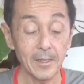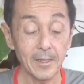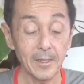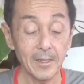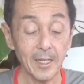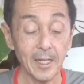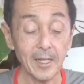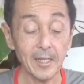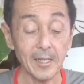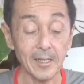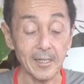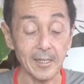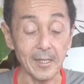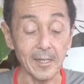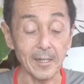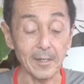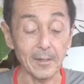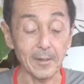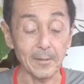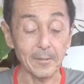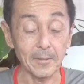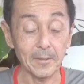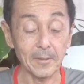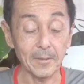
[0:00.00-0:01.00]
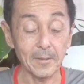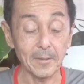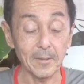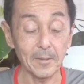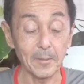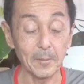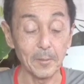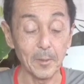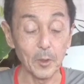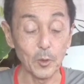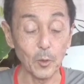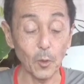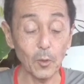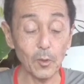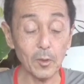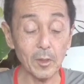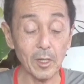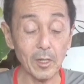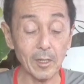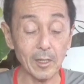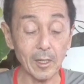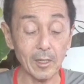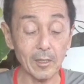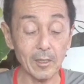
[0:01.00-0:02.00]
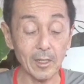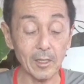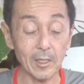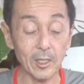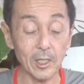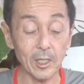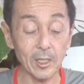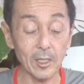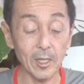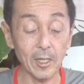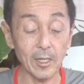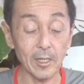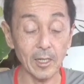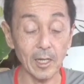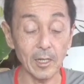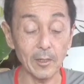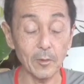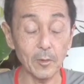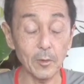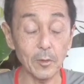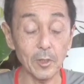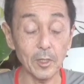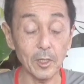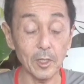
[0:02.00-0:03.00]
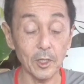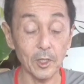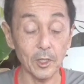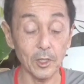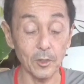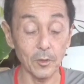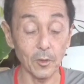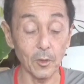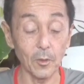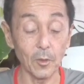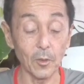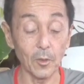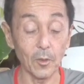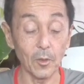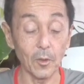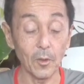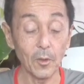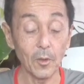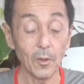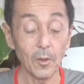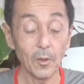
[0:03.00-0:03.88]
ただねどんな形でやるにしろ、